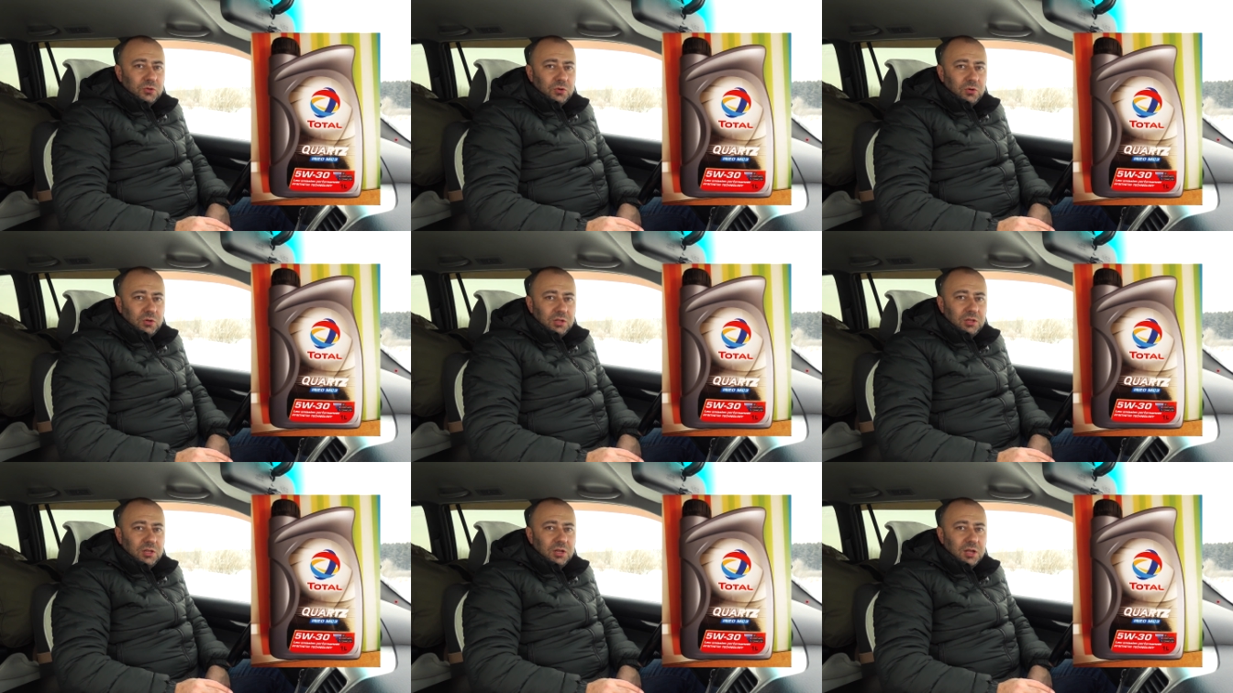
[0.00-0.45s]

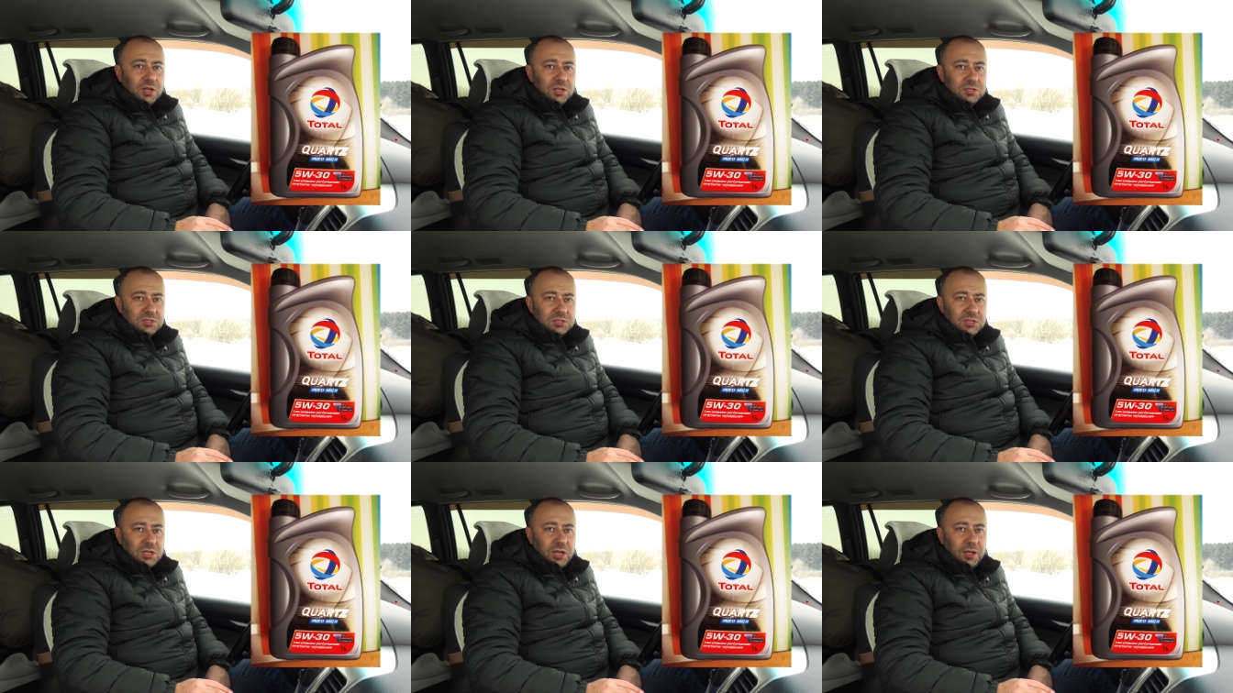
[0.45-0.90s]
ролик до
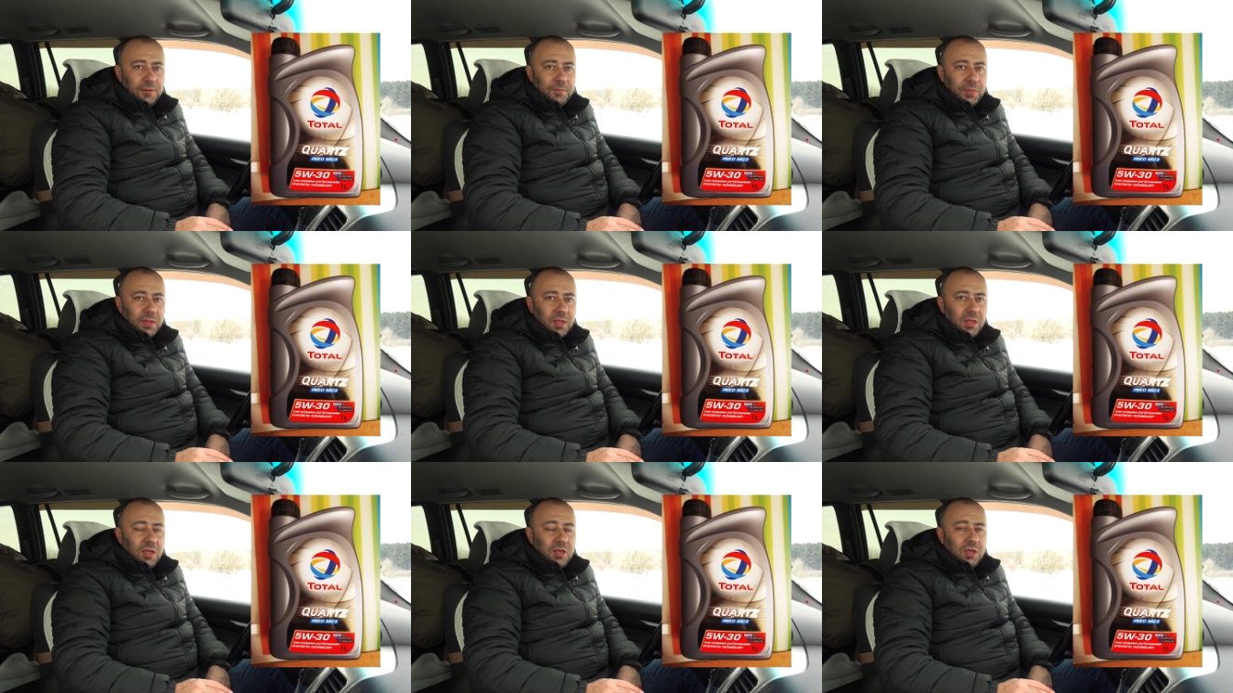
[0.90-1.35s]
конца.
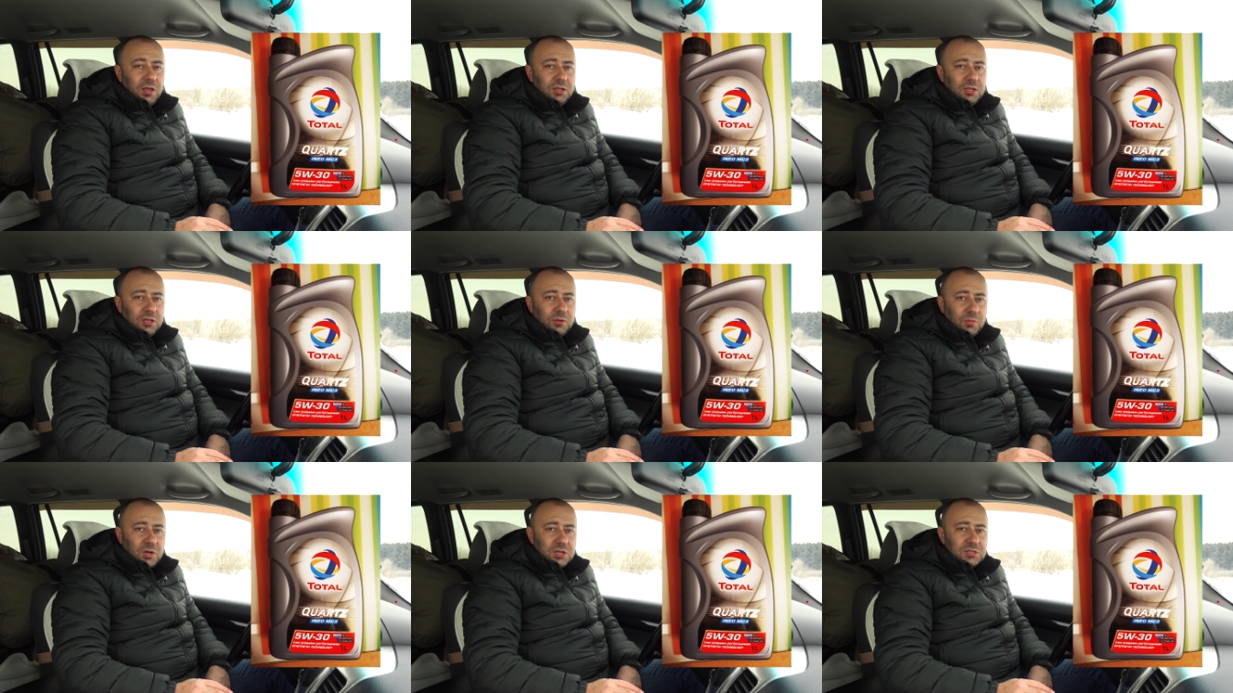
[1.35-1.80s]

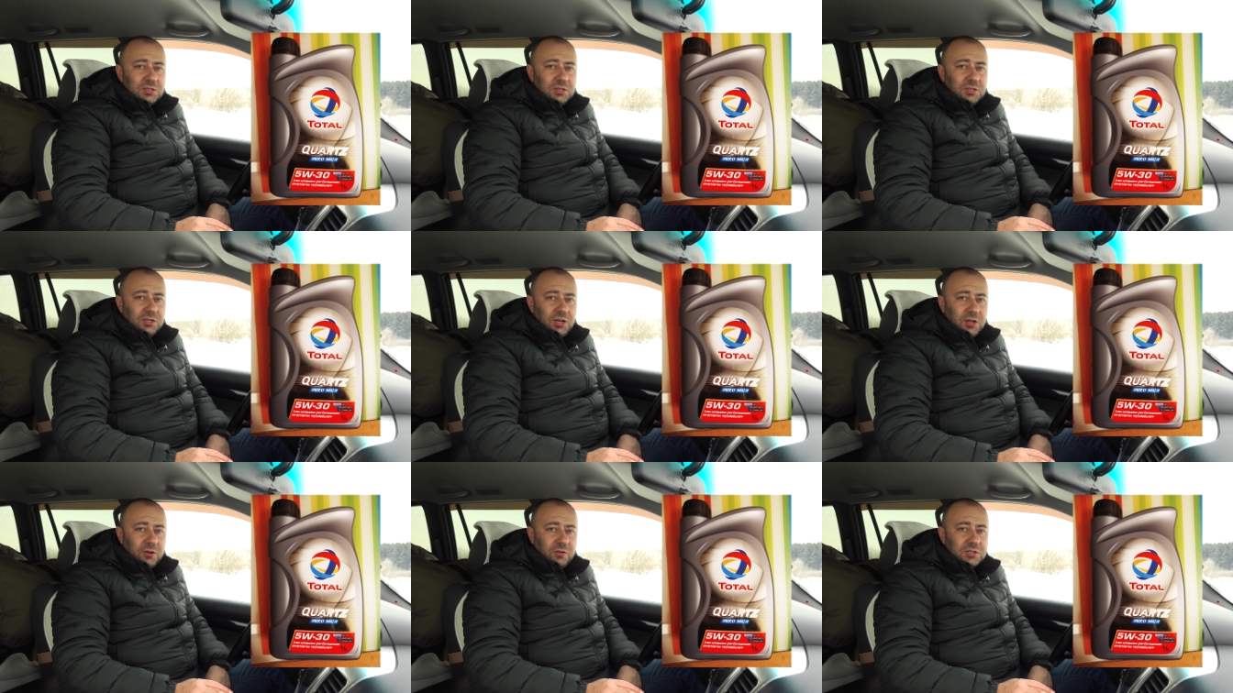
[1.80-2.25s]
Это
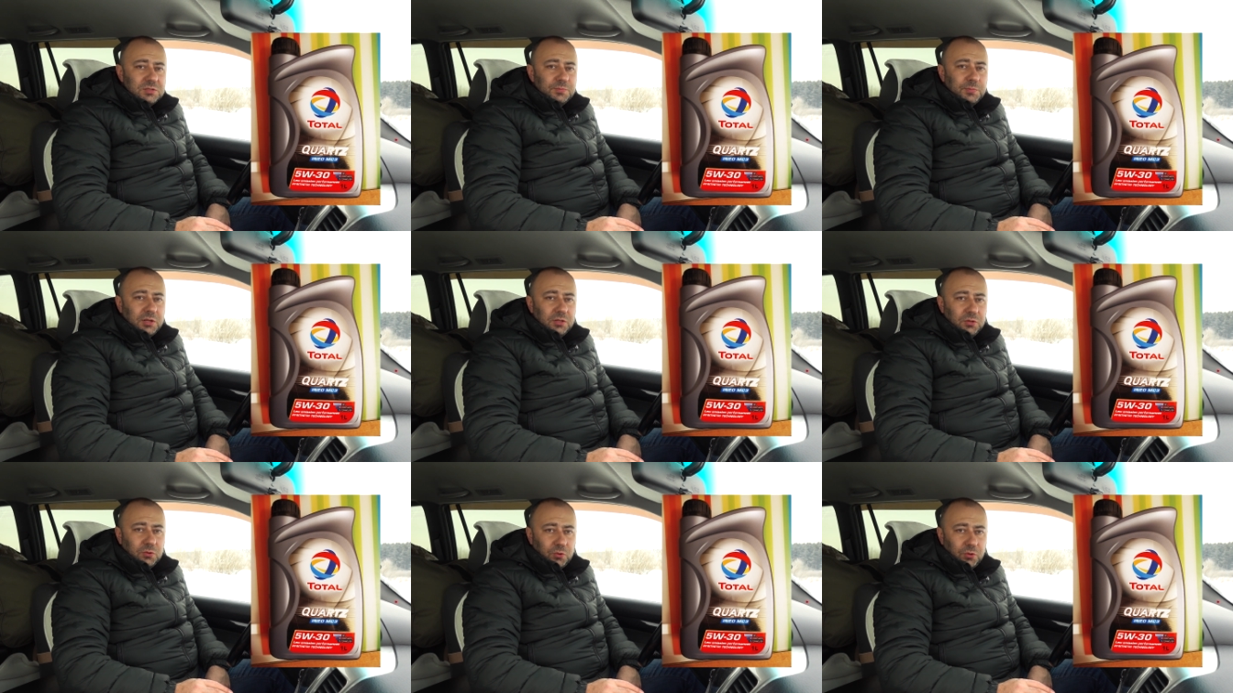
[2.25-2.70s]
масло для вас
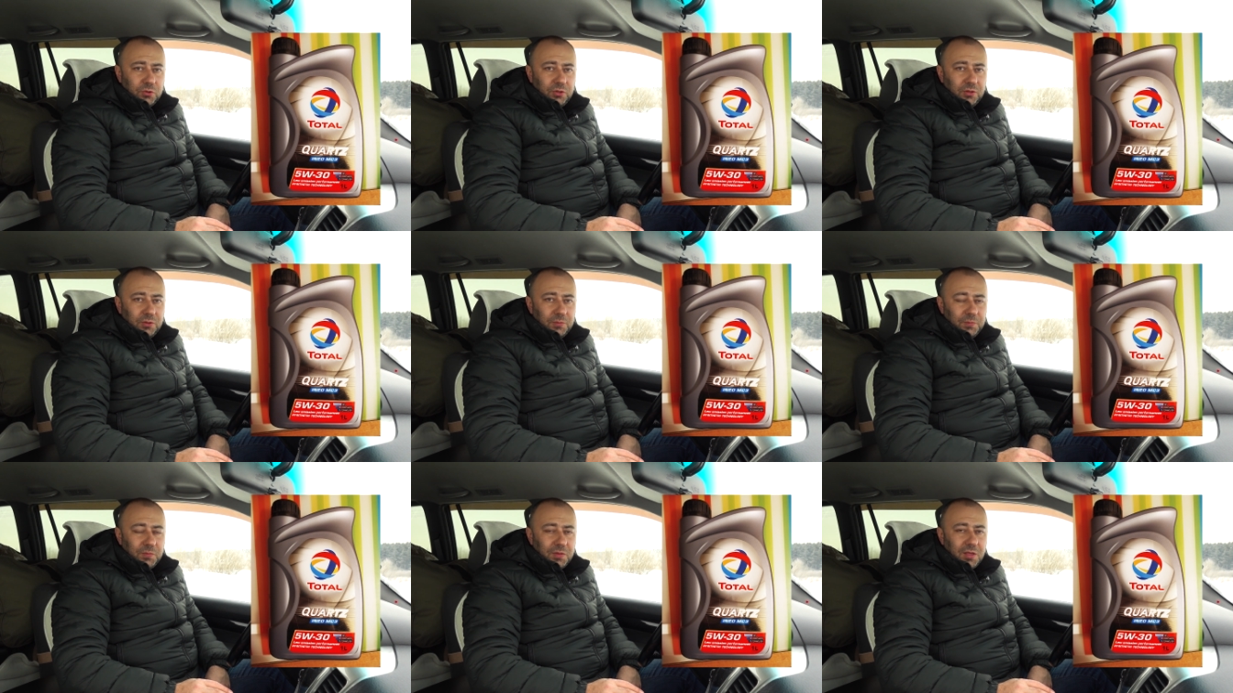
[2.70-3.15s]

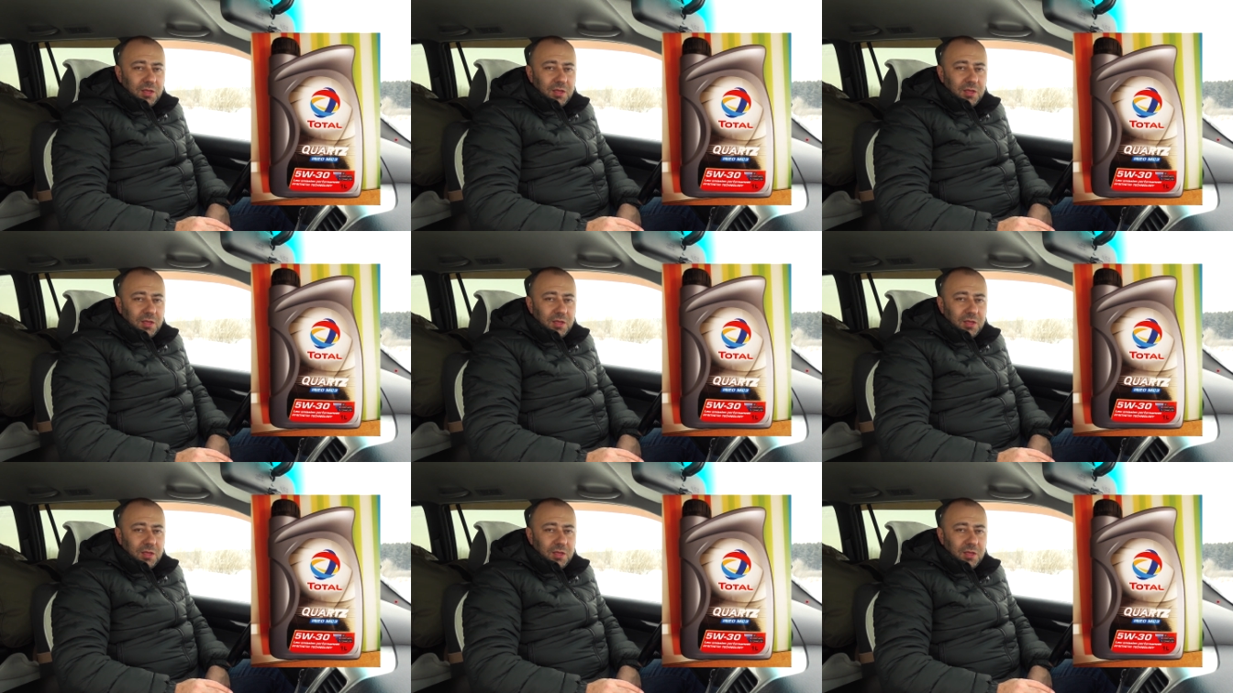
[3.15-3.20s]
подходит.